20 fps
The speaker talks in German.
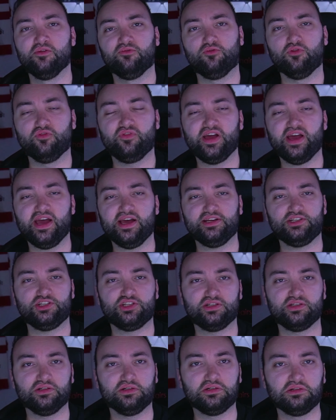wo wir
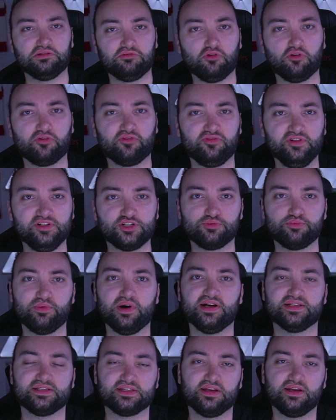echt äh, noch viel
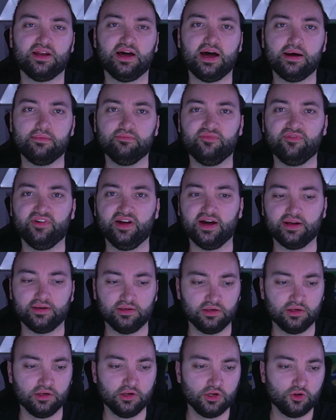Spaß dran haben
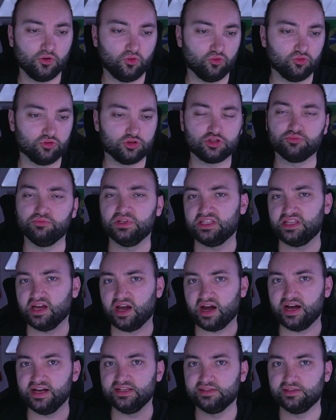werden. Und mit
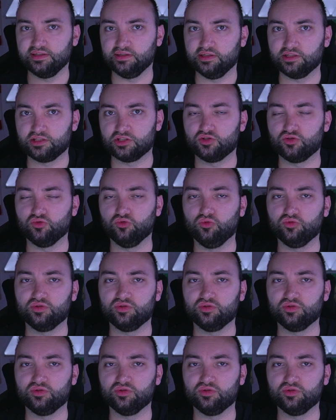der Reise jetzt zur